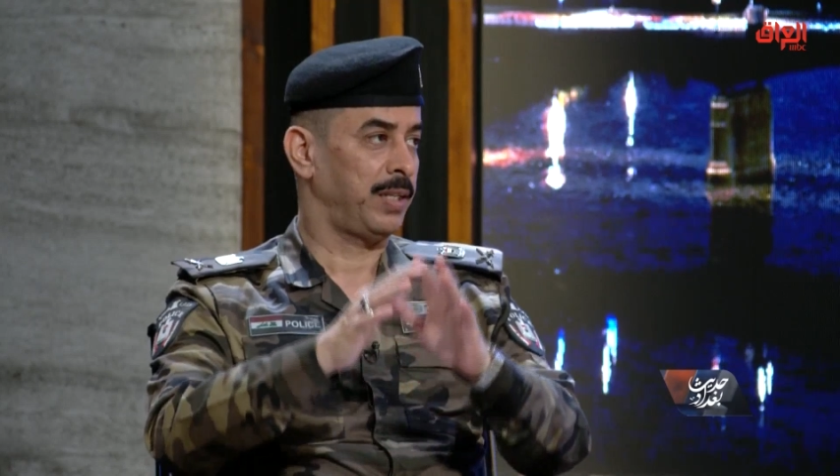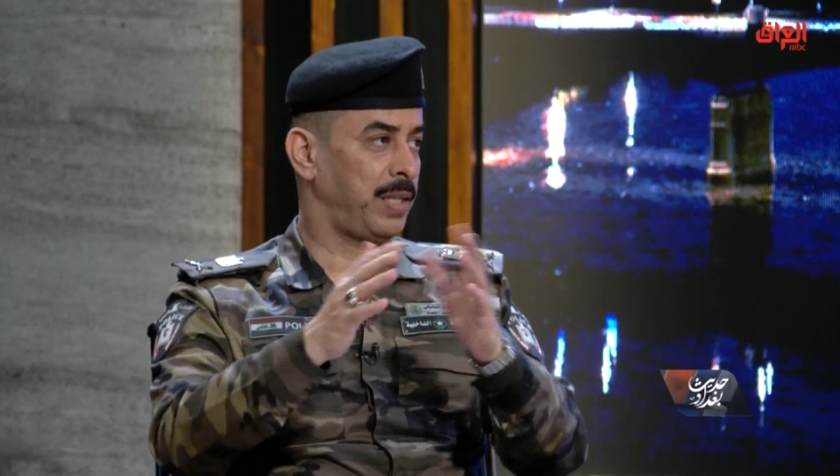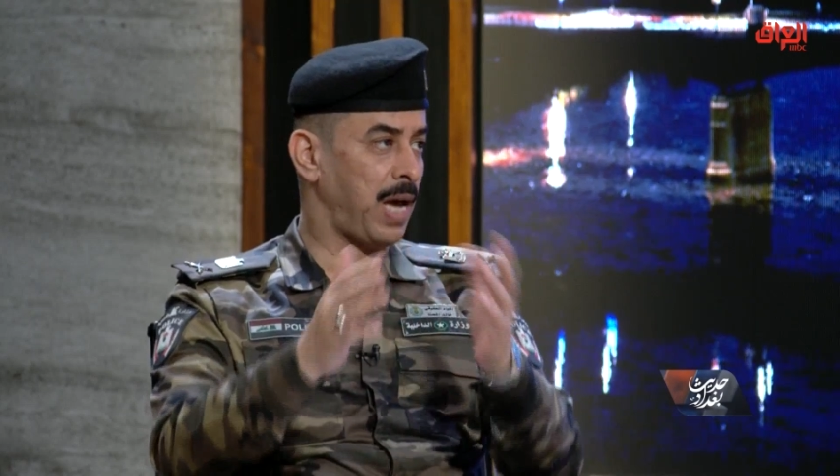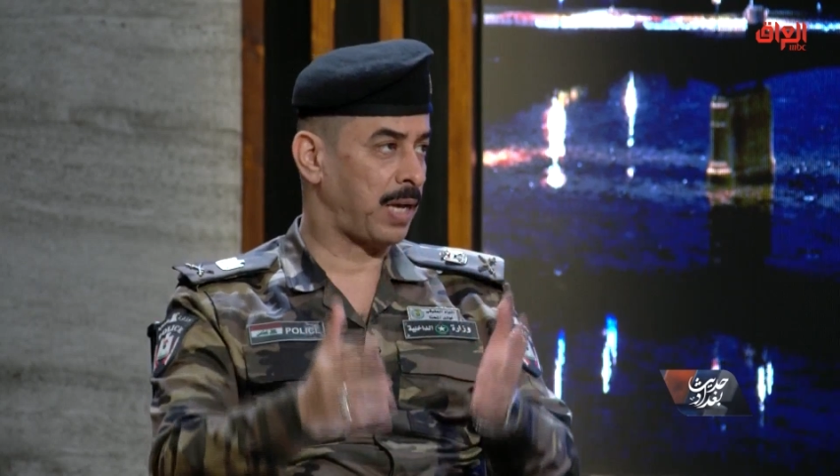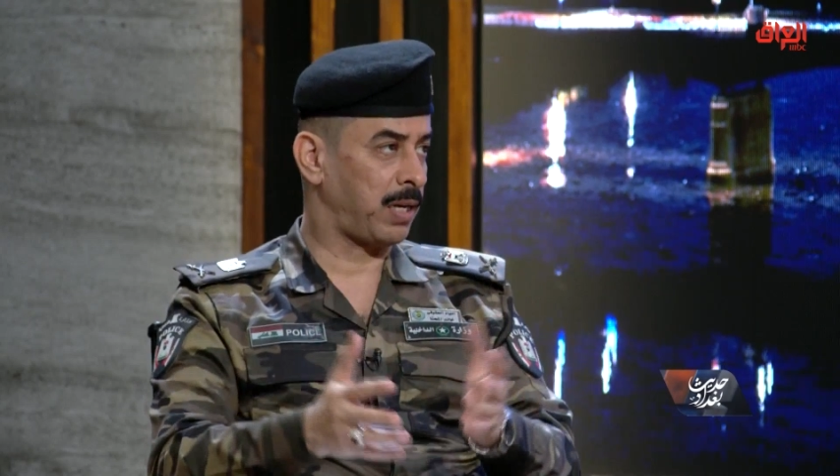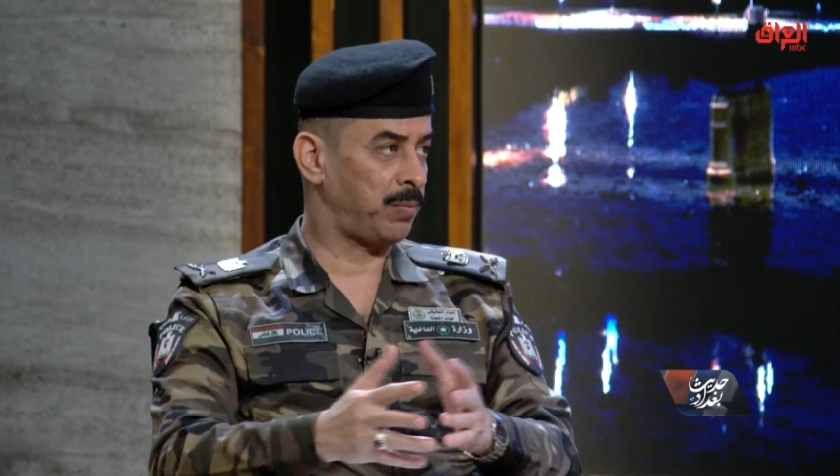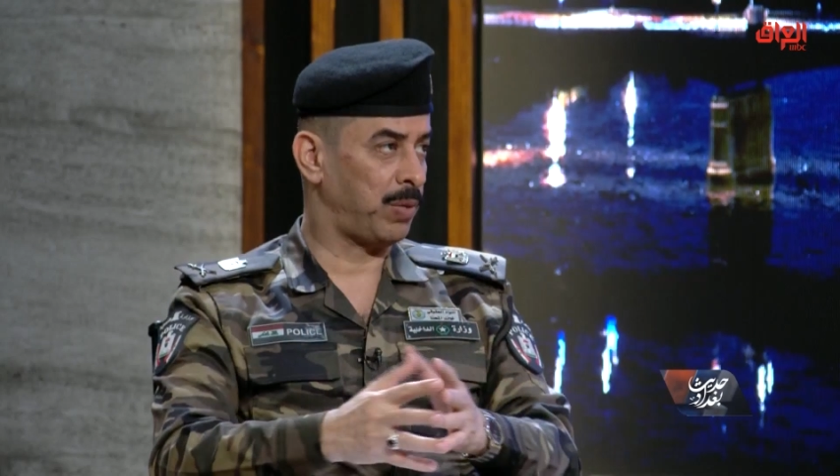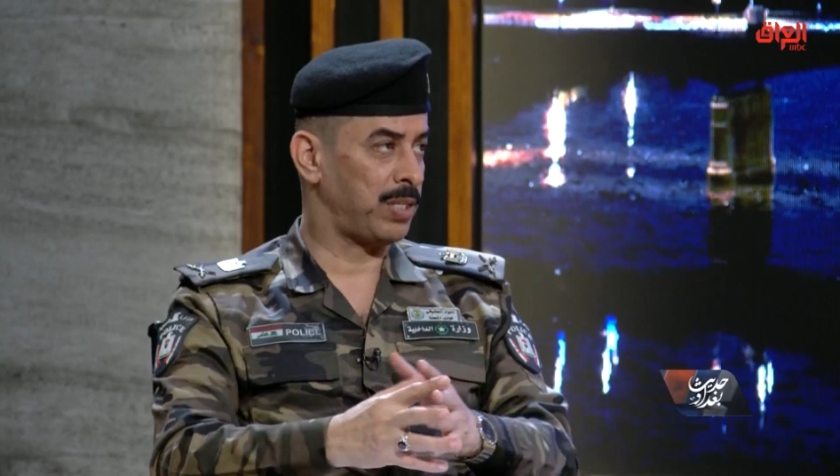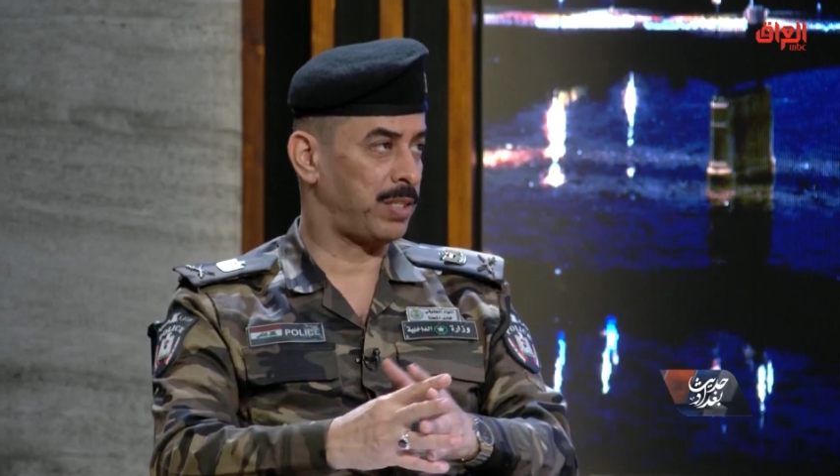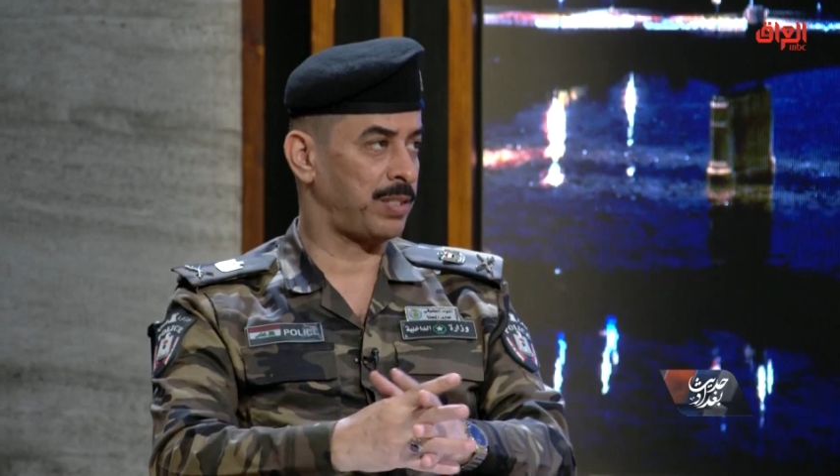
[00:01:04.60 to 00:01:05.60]
داخل
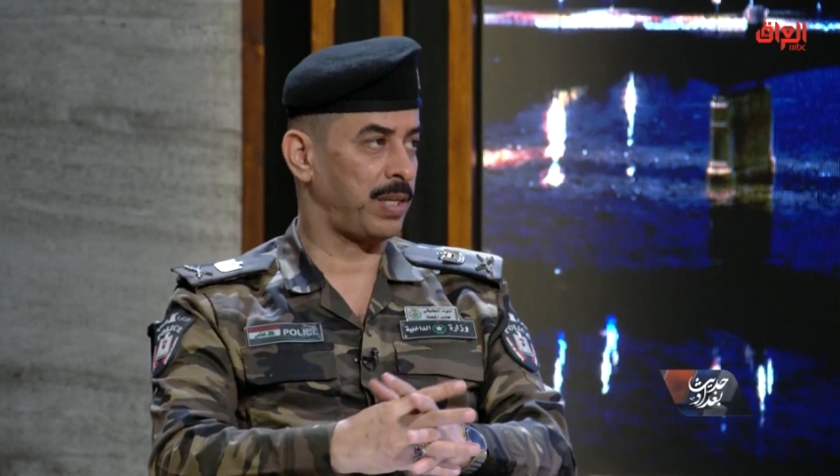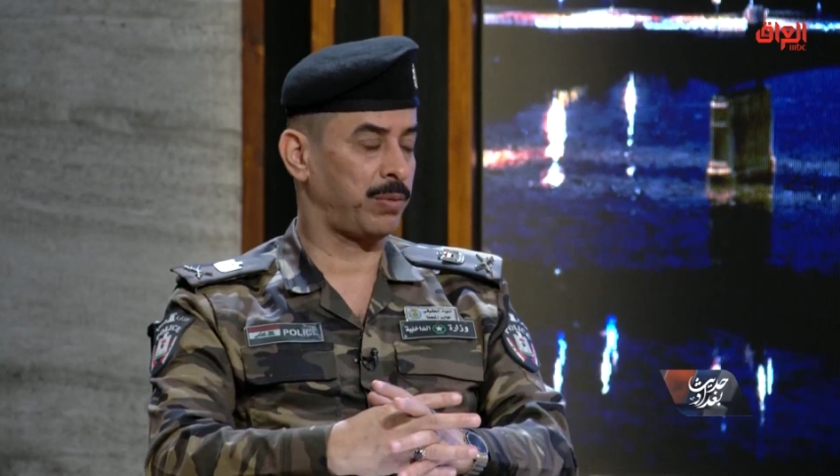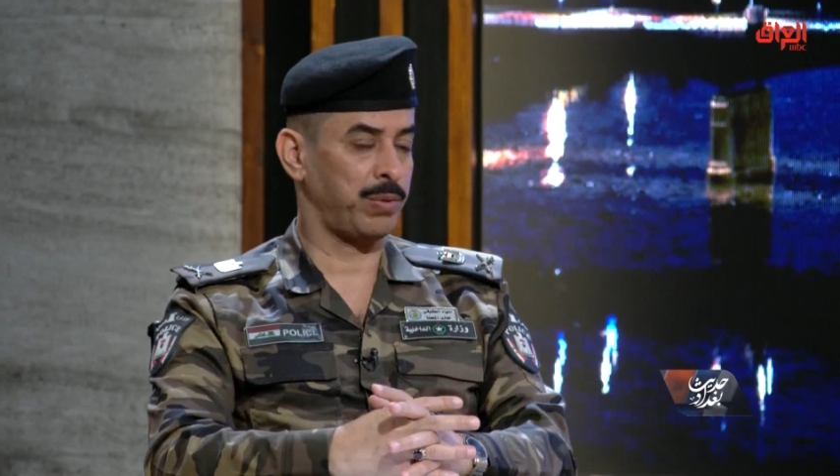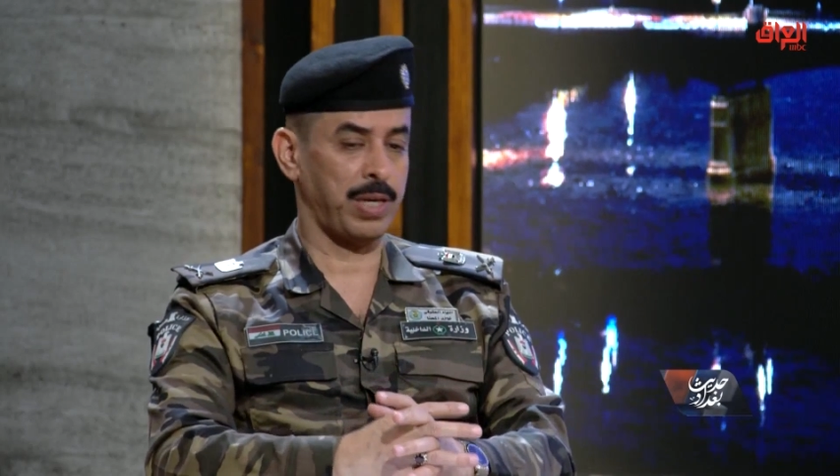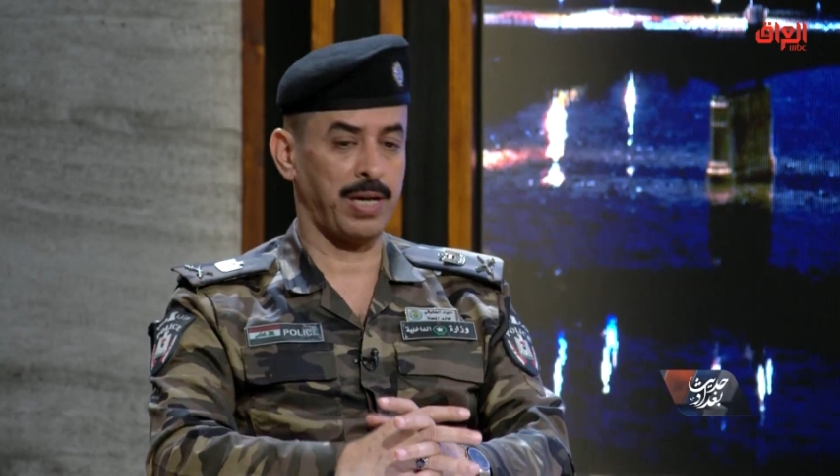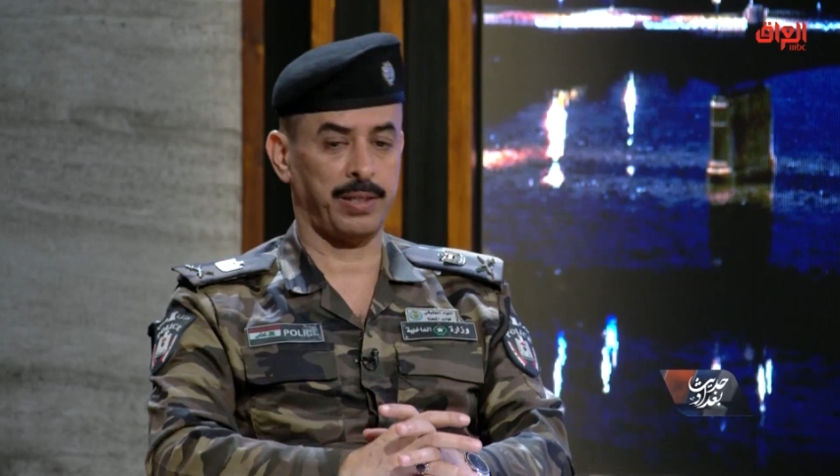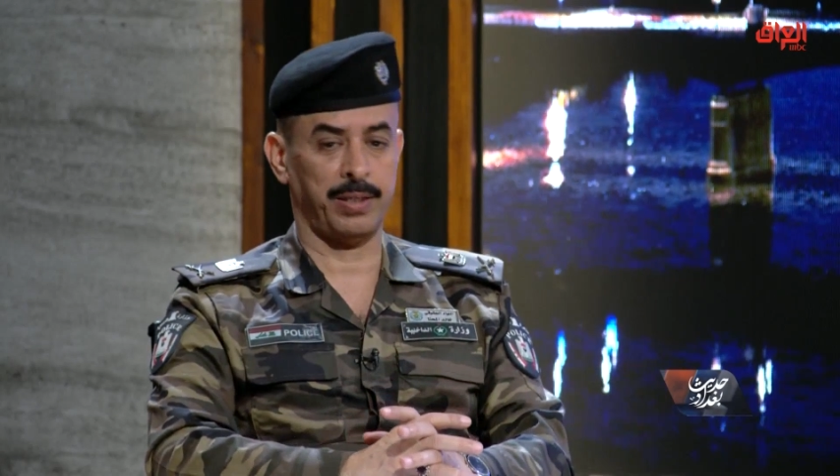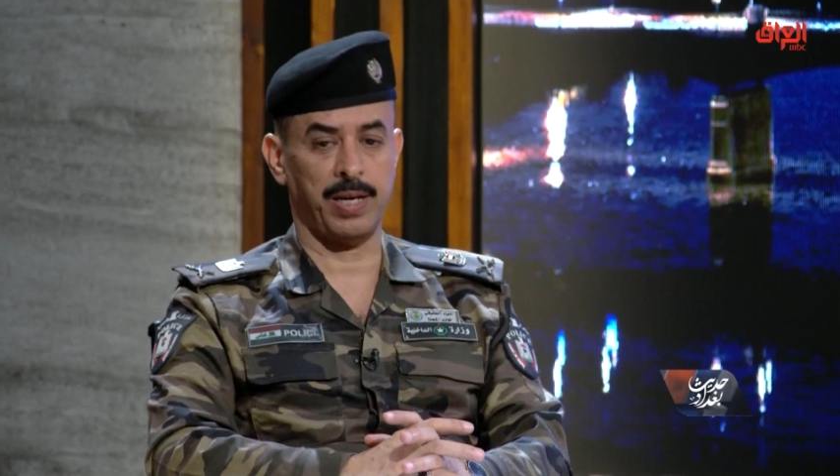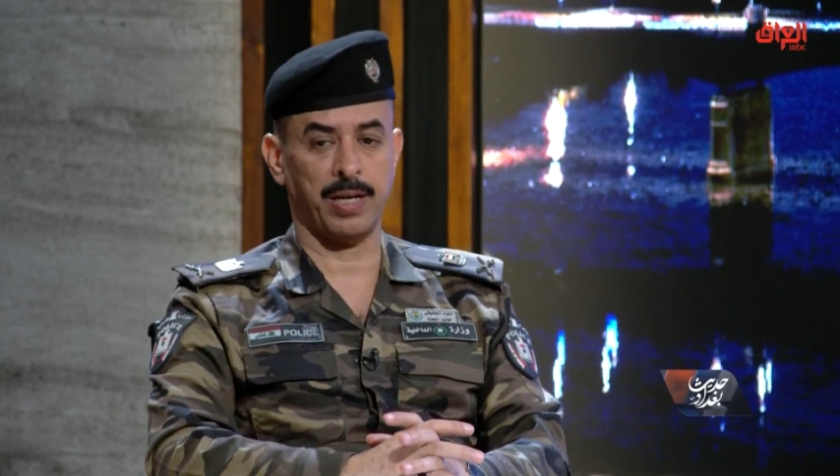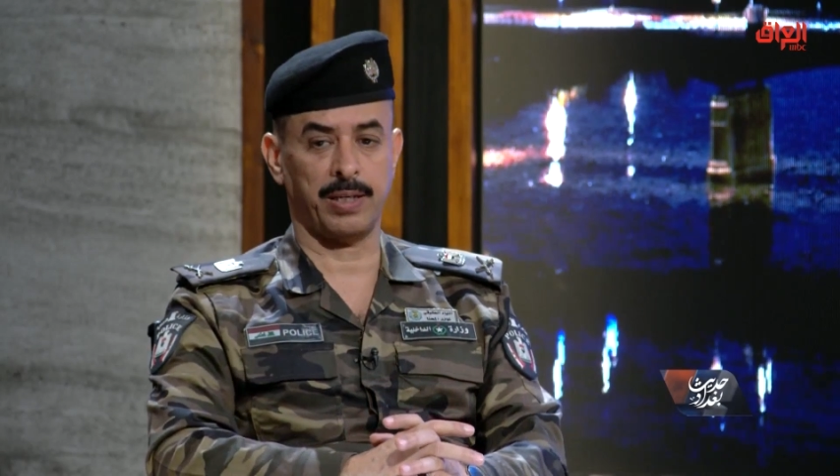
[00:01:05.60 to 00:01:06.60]
مؤسسة وزارة
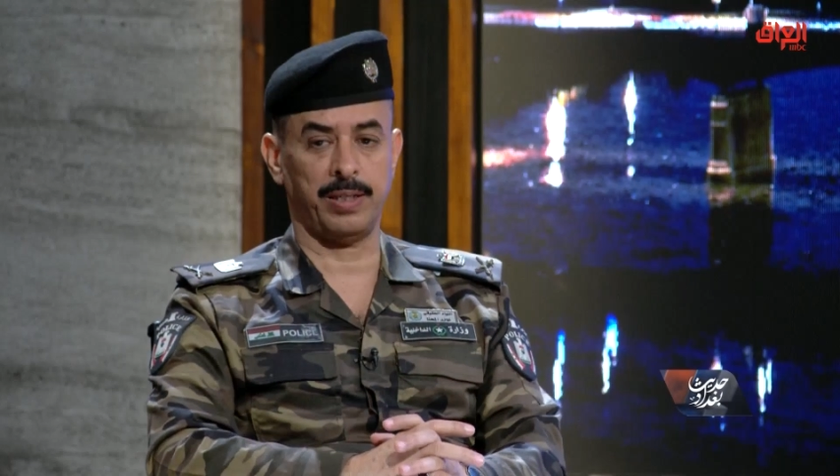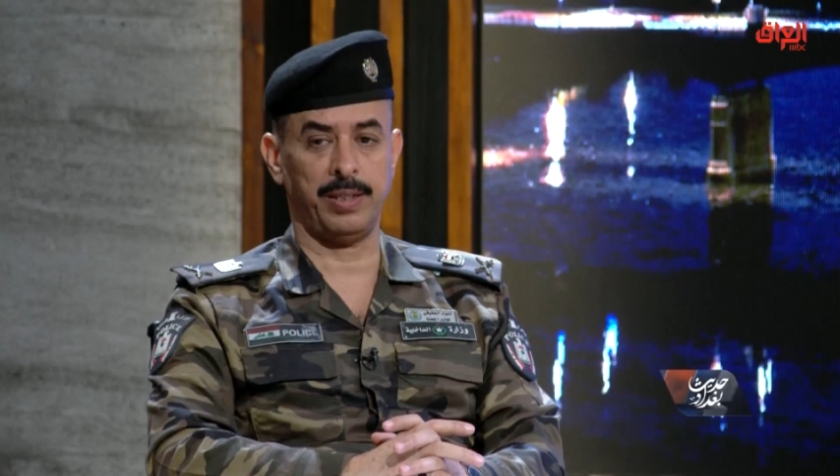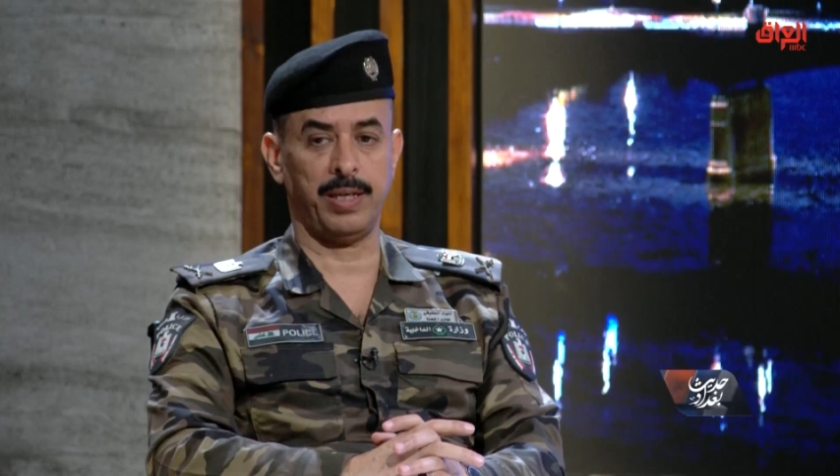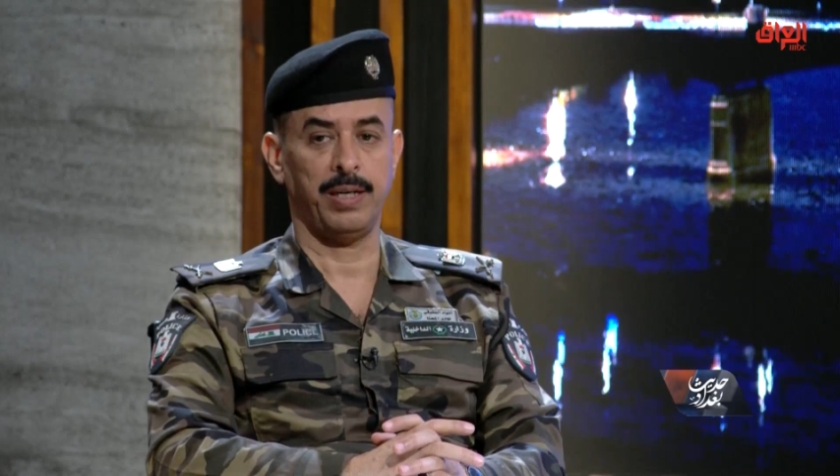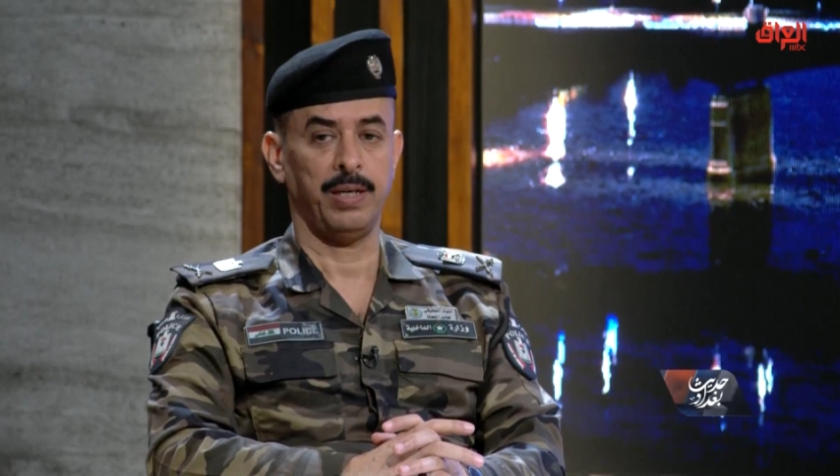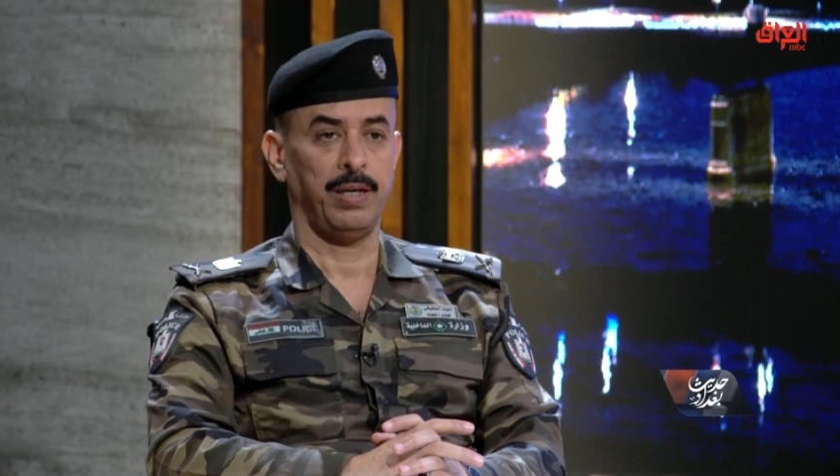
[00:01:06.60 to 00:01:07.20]
الداخلية